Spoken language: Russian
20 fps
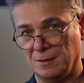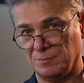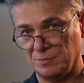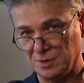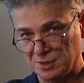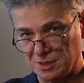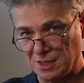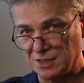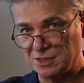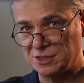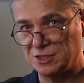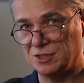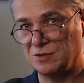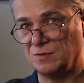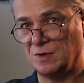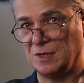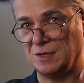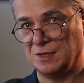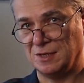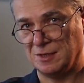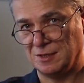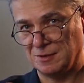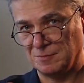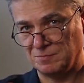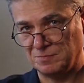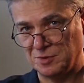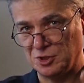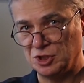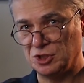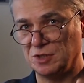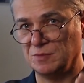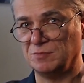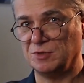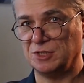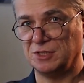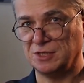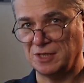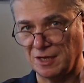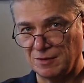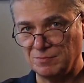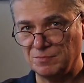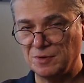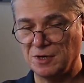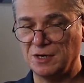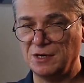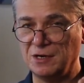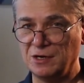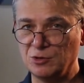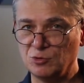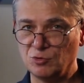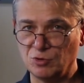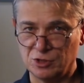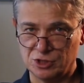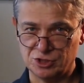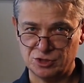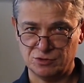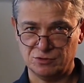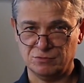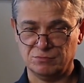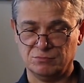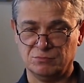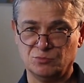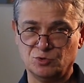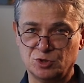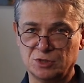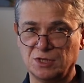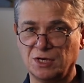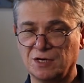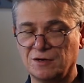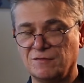15 пишем темперой или гошью, можно